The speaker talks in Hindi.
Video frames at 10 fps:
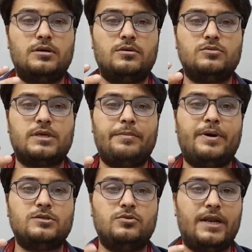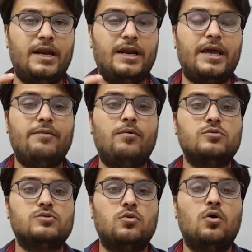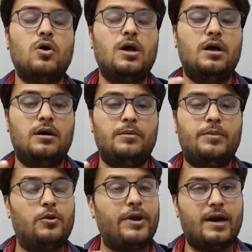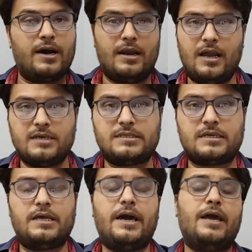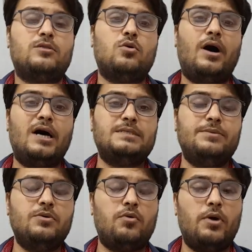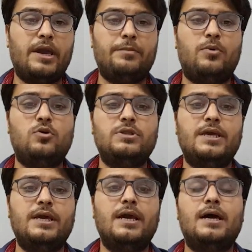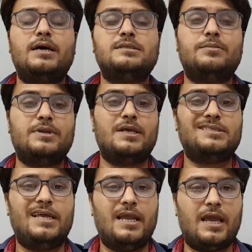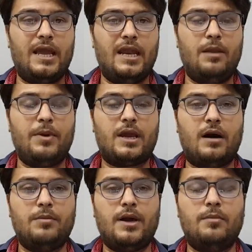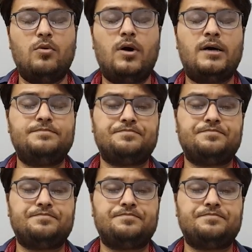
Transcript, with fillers: उसके पास जो टैलेंट है वो उसको बरूकार ला सकता है तो आज भी वो एक बहुत ही ज़बरदस्त इनिंग खेलने में कामयाब हुआ